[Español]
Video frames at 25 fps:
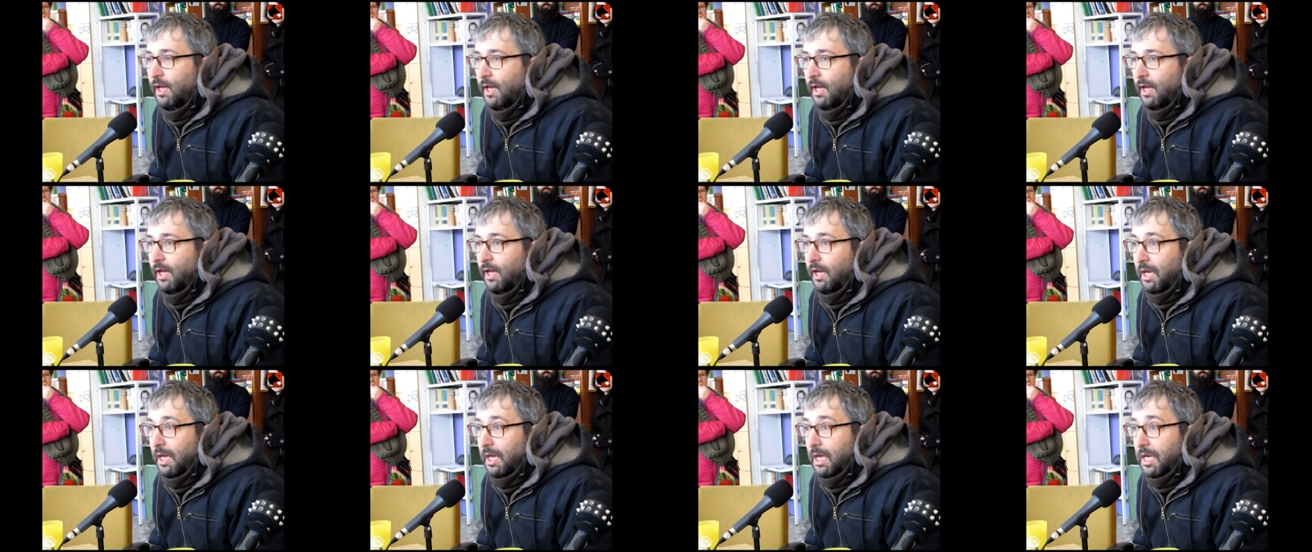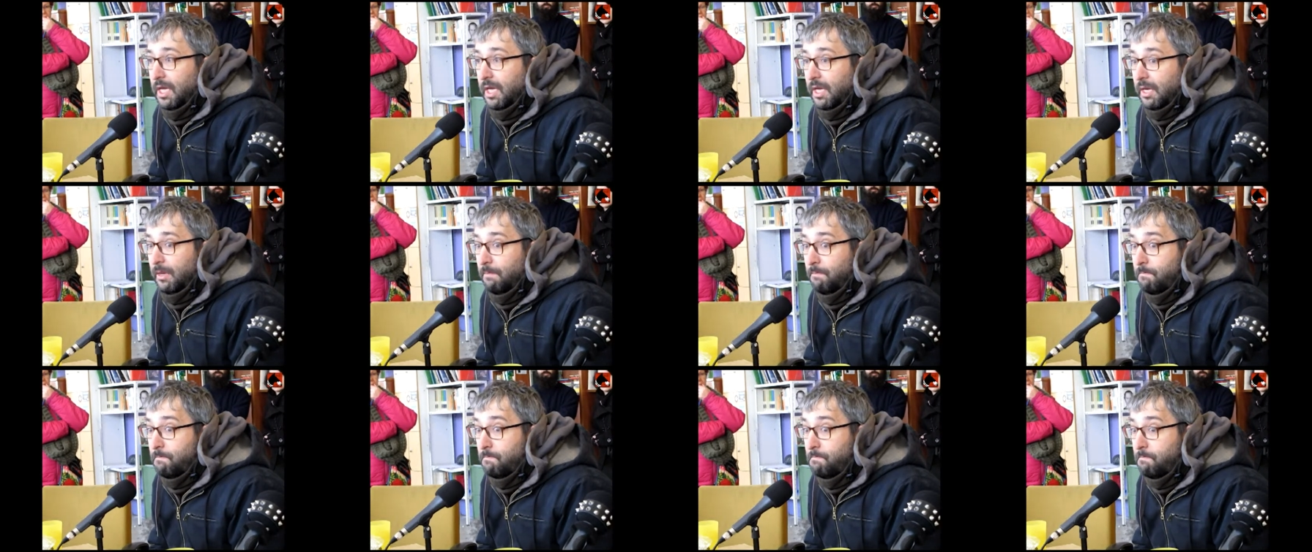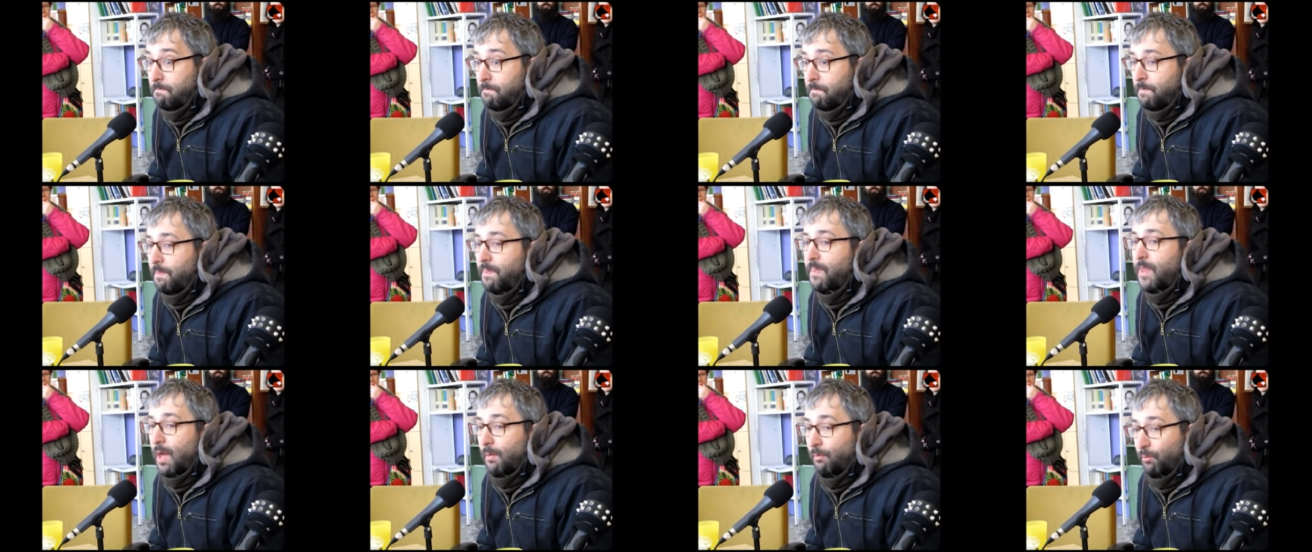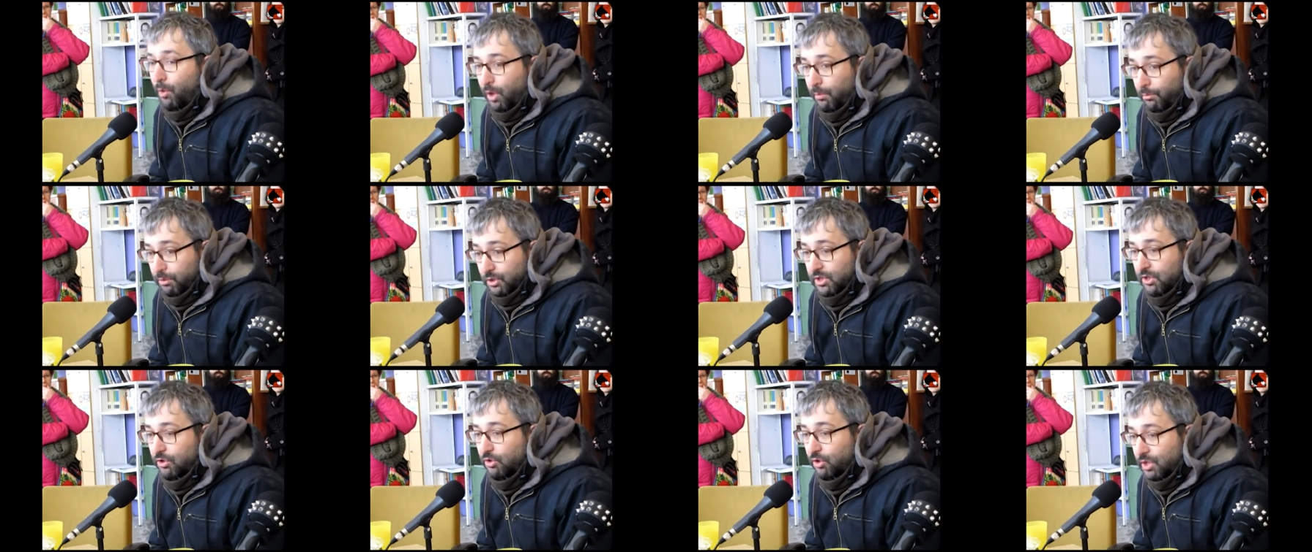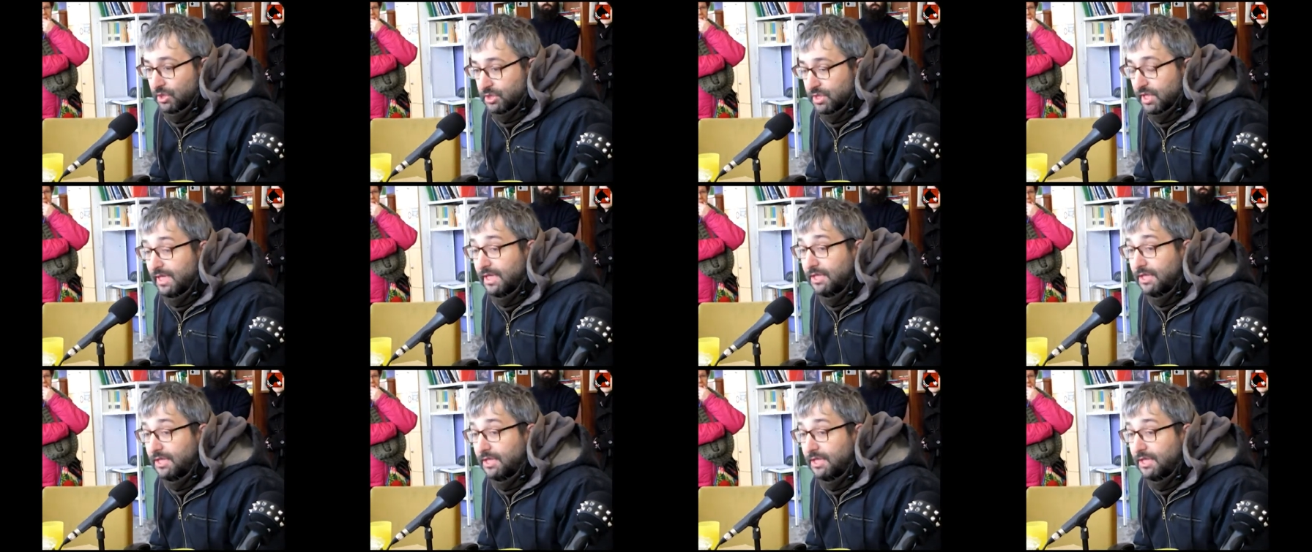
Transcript: Eh, bueno, pues entonces,